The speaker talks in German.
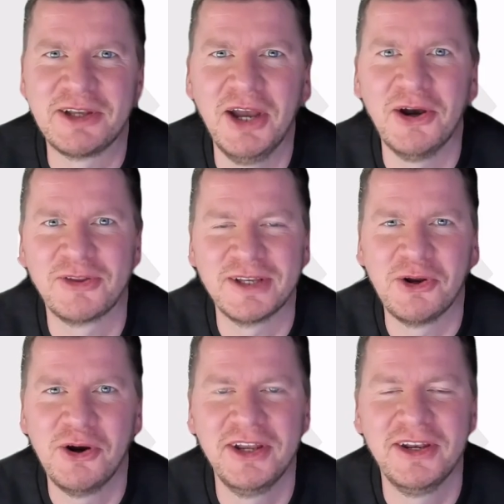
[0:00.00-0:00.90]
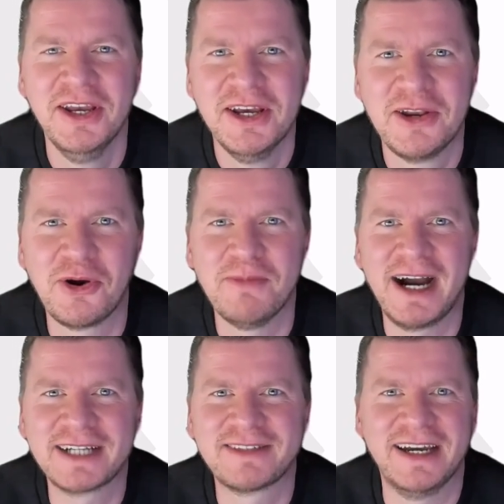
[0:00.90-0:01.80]
aus der neuen, neuen
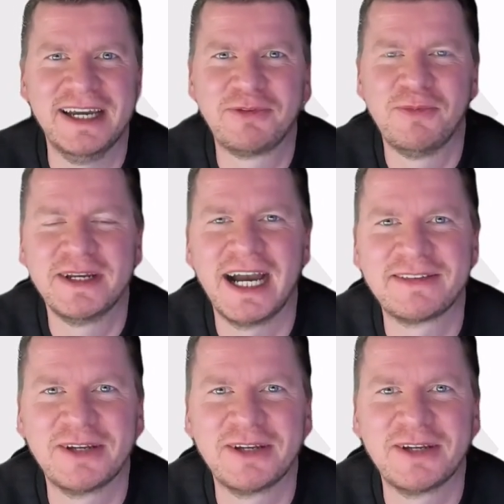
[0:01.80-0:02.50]
Marktzeit, wo man die Aktie